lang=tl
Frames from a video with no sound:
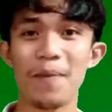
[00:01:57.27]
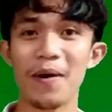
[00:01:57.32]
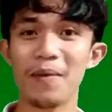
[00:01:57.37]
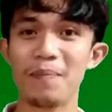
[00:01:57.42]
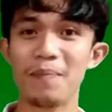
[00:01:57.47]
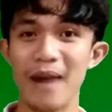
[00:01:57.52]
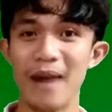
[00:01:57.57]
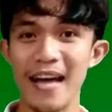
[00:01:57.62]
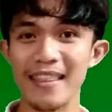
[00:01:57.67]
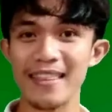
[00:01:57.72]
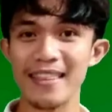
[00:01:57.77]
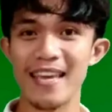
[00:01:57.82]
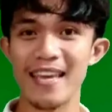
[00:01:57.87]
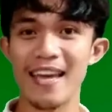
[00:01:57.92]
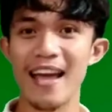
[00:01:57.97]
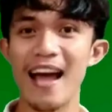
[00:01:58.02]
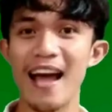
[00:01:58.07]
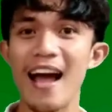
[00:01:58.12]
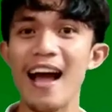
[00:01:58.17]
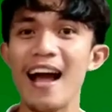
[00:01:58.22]
nga
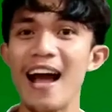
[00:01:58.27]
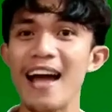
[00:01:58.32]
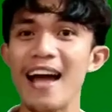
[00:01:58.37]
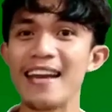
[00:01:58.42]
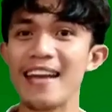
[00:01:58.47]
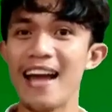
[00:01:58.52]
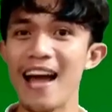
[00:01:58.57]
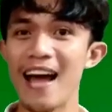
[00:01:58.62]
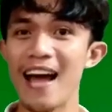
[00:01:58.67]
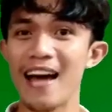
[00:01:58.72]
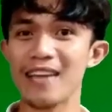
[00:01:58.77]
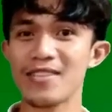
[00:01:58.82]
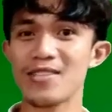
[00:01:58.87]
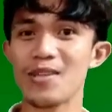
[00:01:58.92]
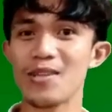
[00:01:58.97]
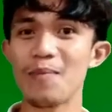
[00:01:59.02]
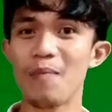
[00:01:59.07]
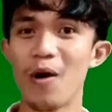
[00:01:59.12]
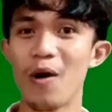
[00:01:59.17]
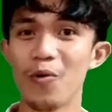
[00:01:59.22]
pagbati ang anaa
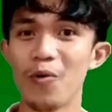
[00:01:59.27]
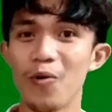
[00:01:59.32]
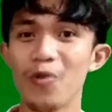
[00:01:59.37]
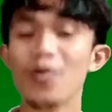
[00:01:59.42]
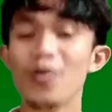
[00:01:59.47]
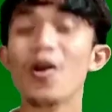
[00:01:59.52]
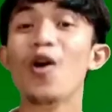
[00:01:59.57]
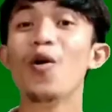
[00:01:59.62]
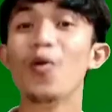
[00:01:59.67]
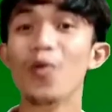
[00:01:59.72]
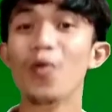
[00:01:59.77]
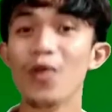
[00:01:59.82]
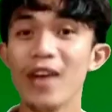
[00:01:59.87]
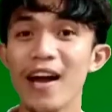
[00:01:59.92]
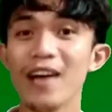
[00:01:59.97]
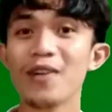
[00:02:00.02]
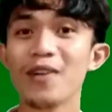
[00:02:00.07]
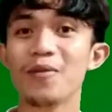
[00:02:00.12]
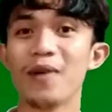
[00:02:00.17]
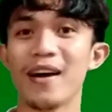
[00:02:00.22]
sa maong
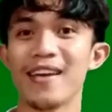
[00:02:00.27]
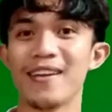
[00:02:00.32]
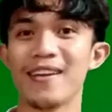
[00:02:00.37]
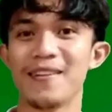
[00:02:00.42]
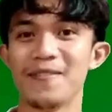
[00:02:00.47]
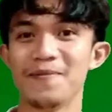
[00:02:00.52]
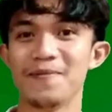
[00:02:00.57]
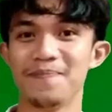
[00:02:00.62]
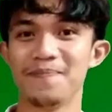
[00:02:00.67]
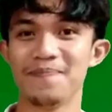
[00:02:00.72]
hulagway?